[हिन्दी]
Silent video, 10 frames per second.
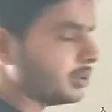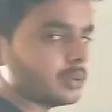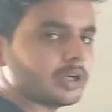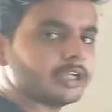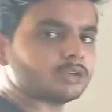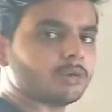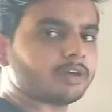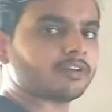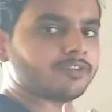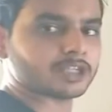होगा ये तो
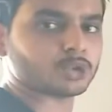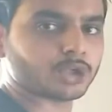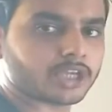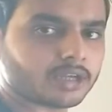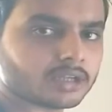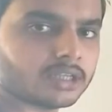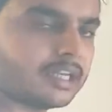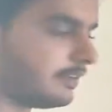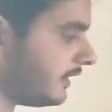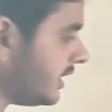हमारा फिक्स हो गया ना कि
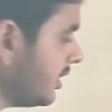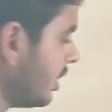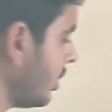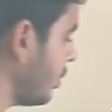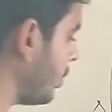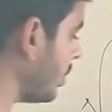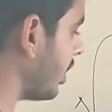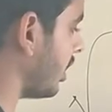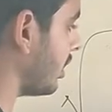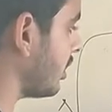इलेवन
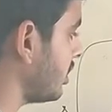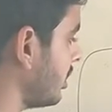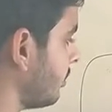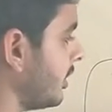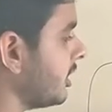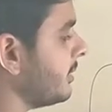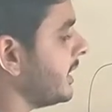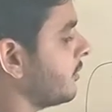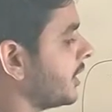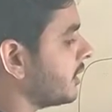होगा पर अब
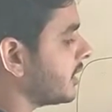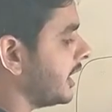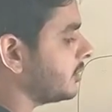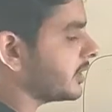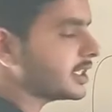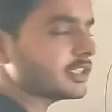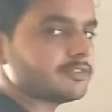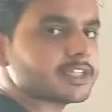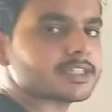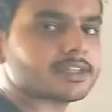वन और नाइन को कैसे
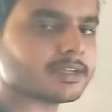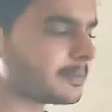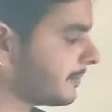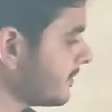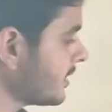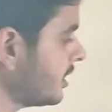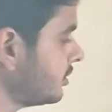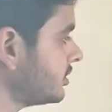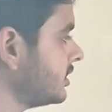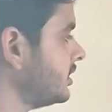फिक्स करें
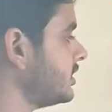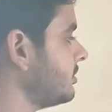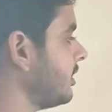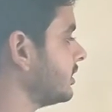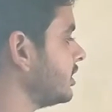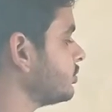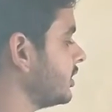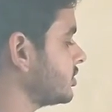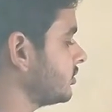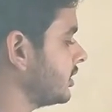तो सीधी सी बात है जो
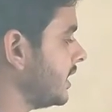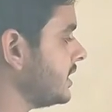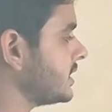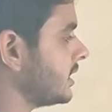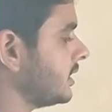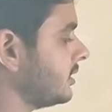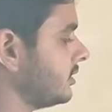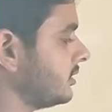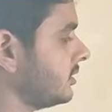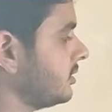123 है
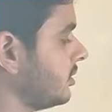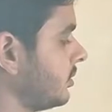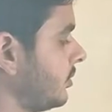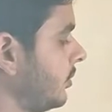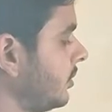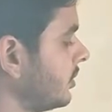वो